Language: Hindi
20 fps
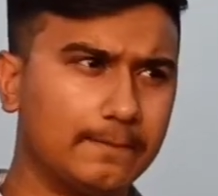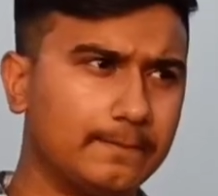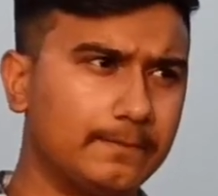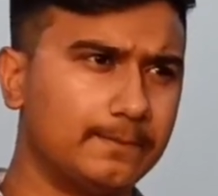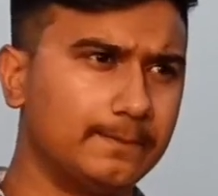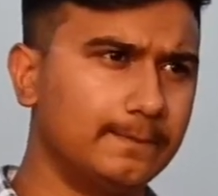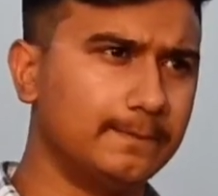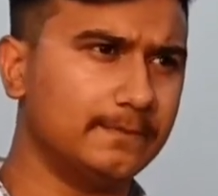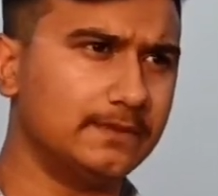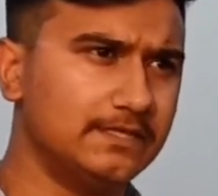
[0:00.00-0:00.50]

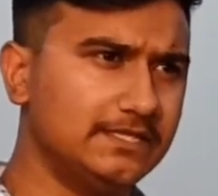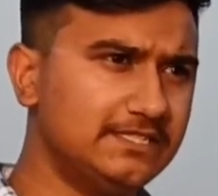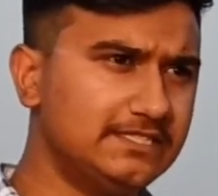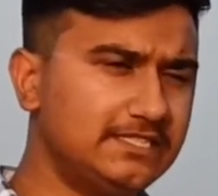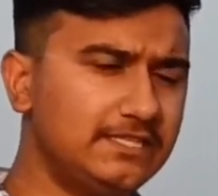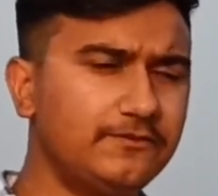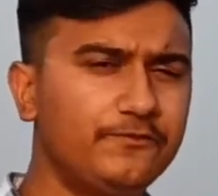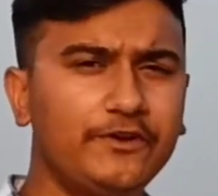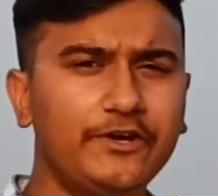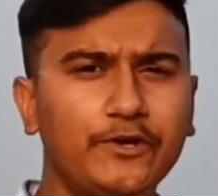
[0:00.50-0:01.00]
आप
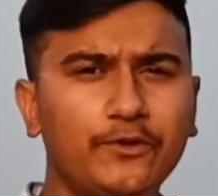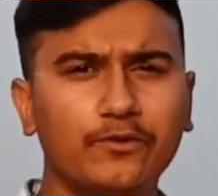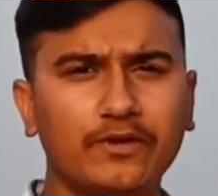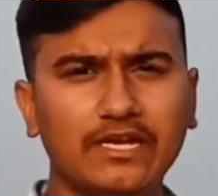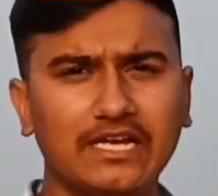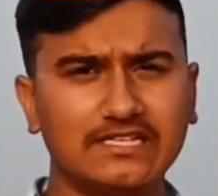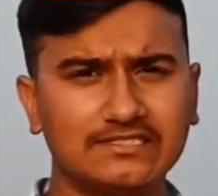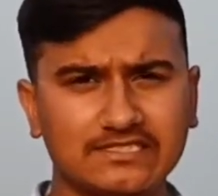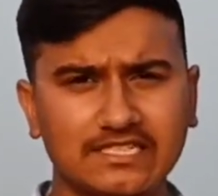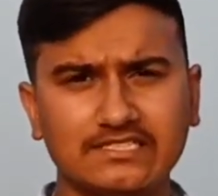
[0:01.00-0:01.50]
इसी वीडियो
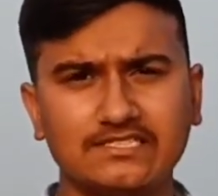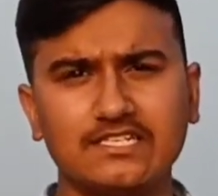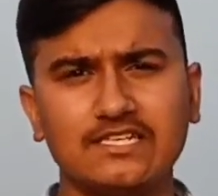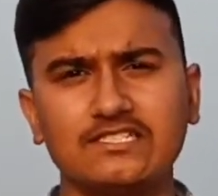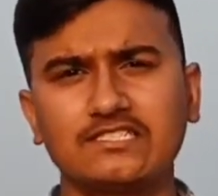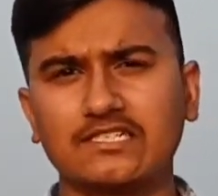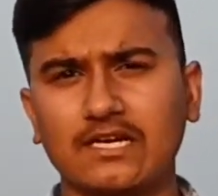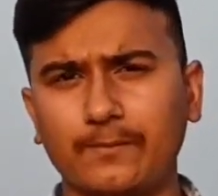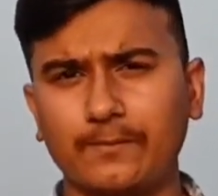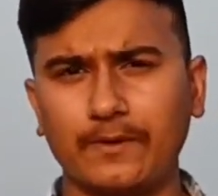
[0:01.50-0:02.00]
की
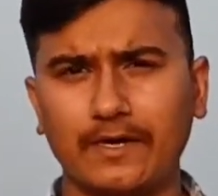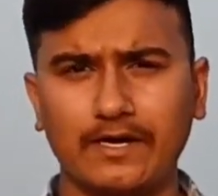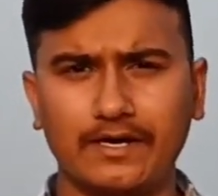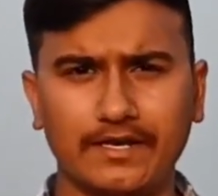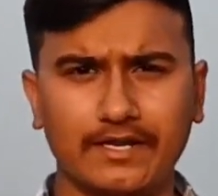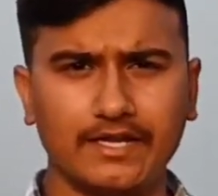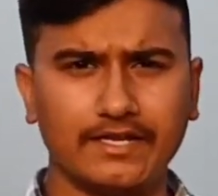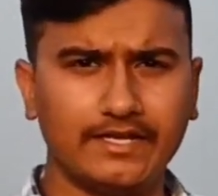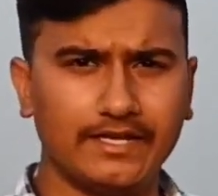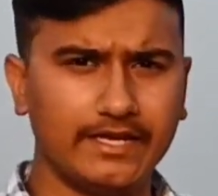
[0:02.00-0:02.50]
एसेसरीज़ का
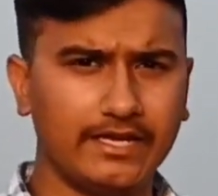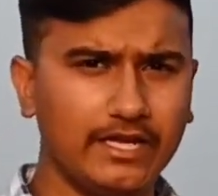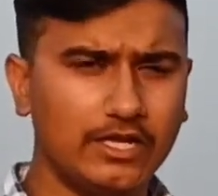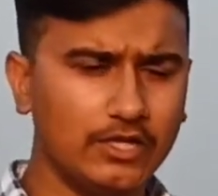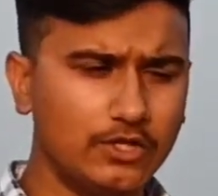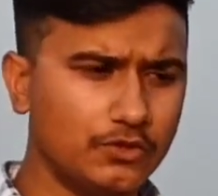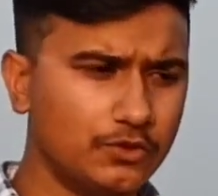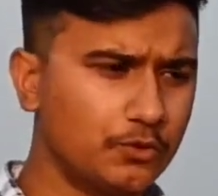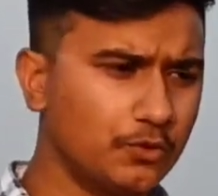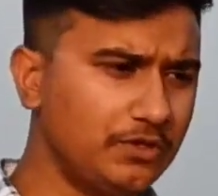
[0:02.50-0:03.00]
पार्ट है ये
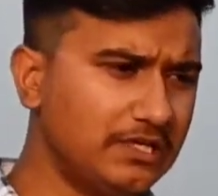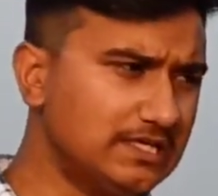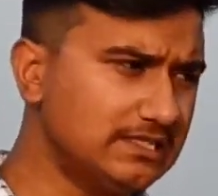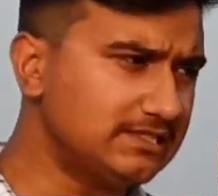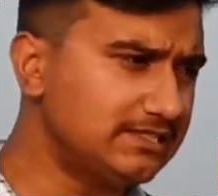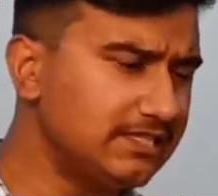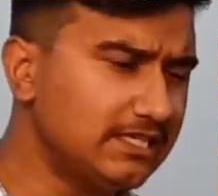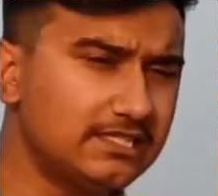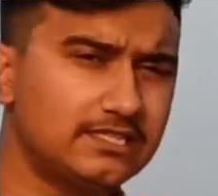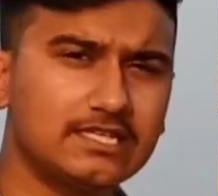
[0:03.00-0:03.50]
तो ये
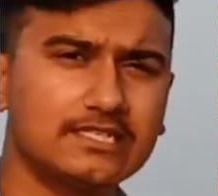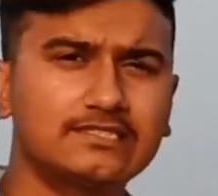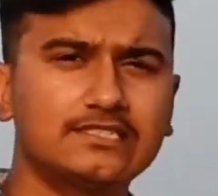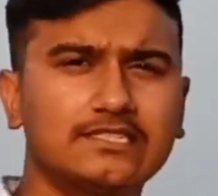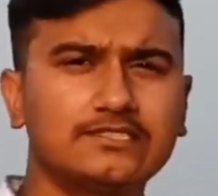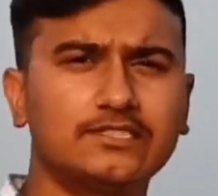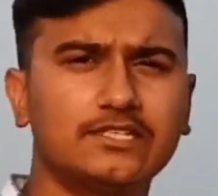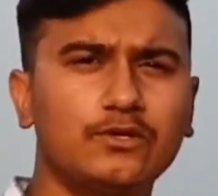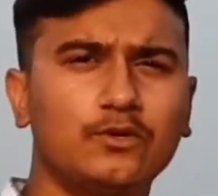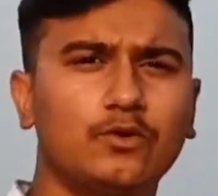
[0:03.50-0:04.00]
सिक्स
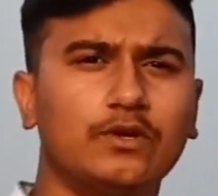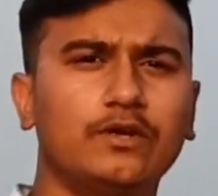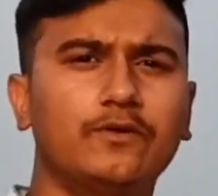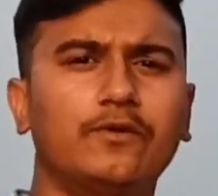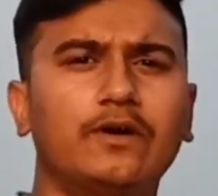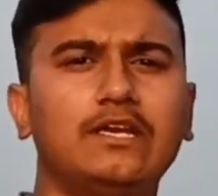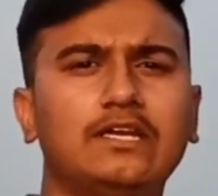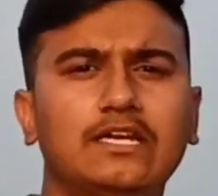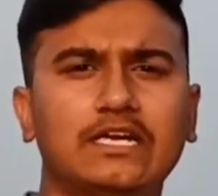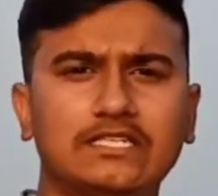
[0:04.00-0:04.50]
एसेसरी होने
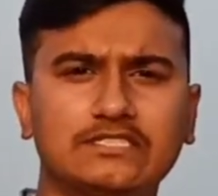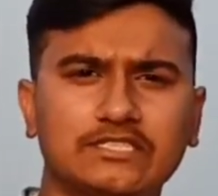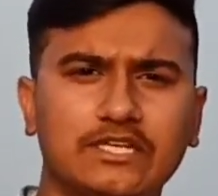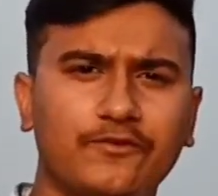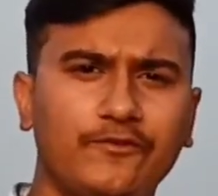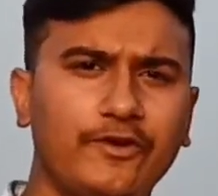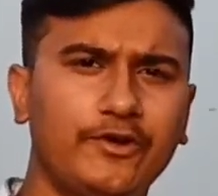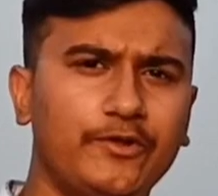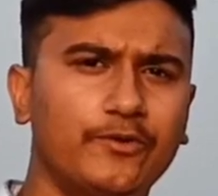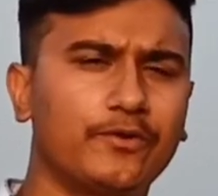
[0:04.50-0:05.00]
वाली है आज
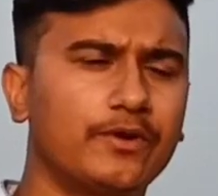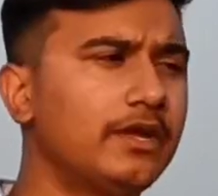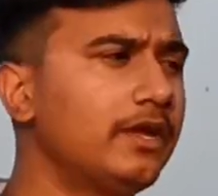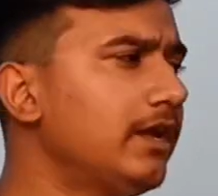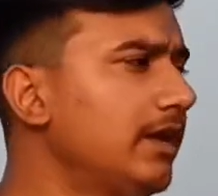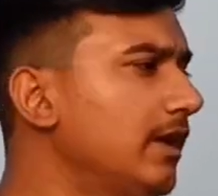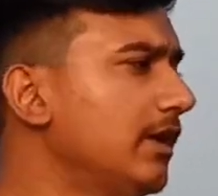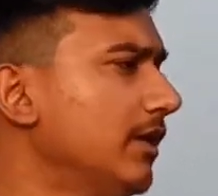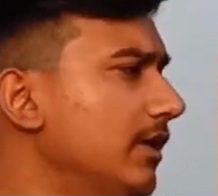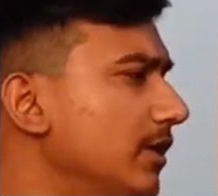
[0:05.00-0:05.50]
की वीडियो की
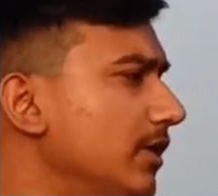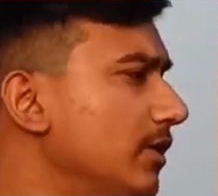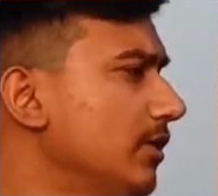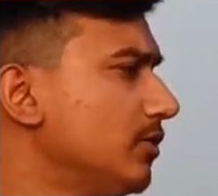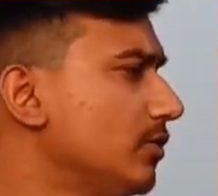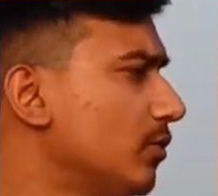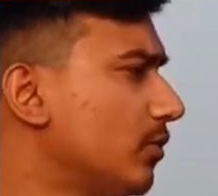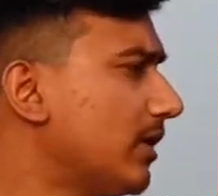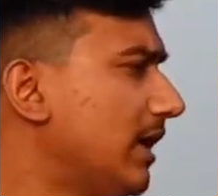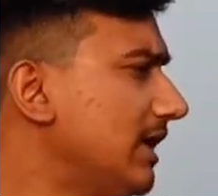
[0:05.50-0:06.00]

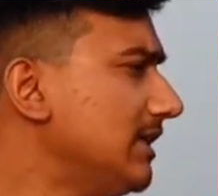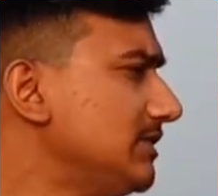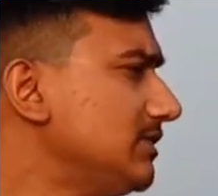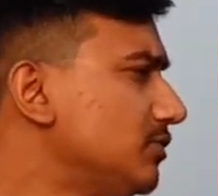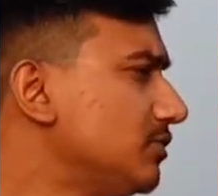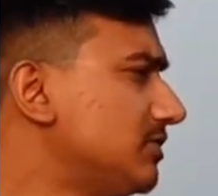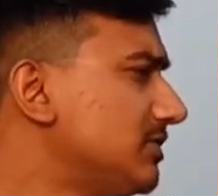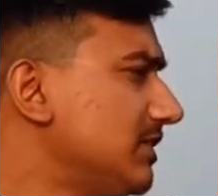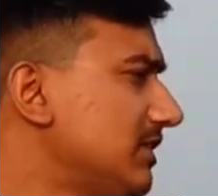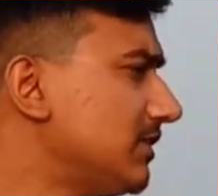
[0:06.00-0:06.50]
तो गाइज
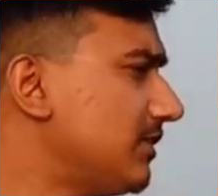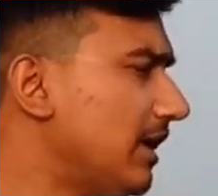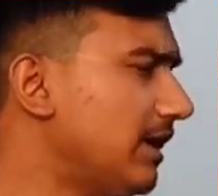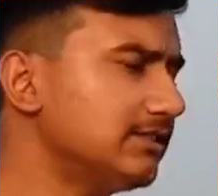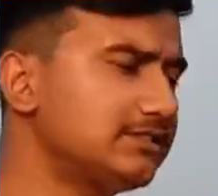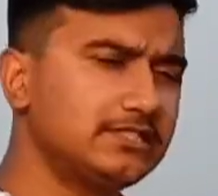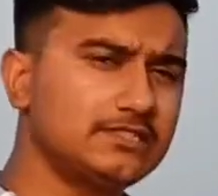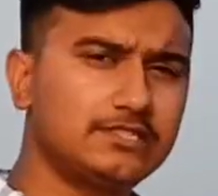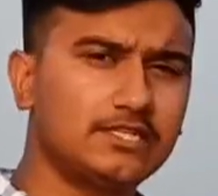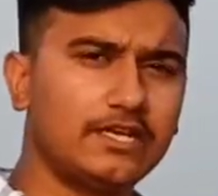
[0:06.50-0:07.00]
जो सिक्स
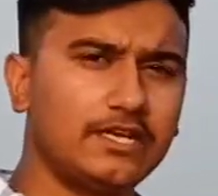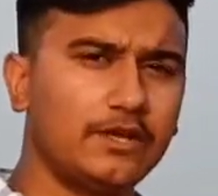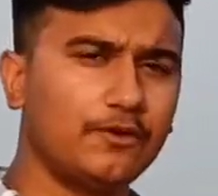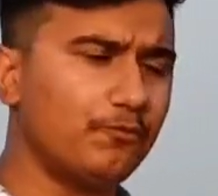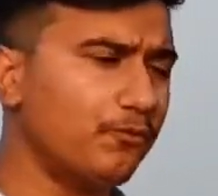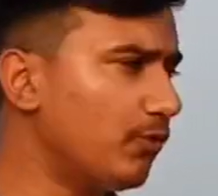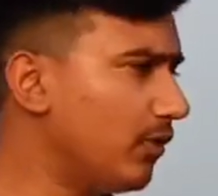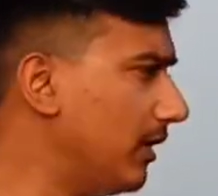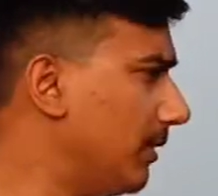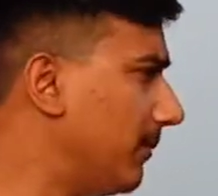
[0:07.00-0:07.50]
एसेसरी है
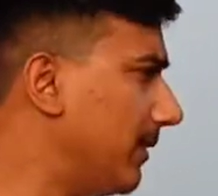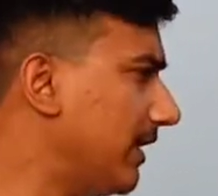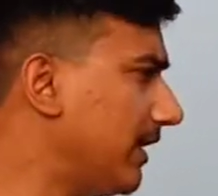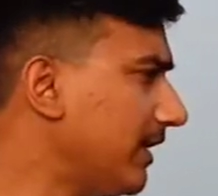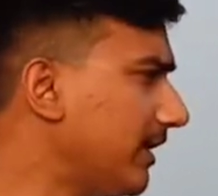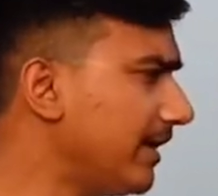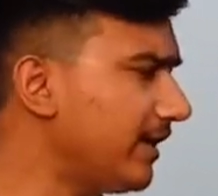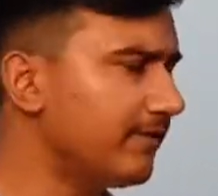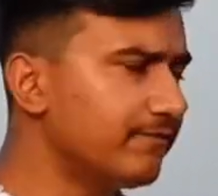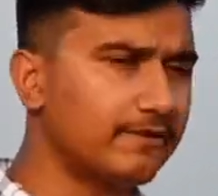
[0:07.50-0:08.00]
वो है
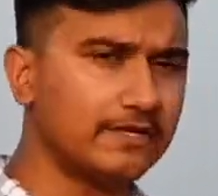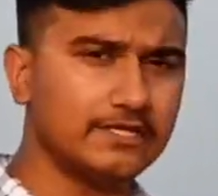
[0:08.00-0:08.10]
हमारे रेन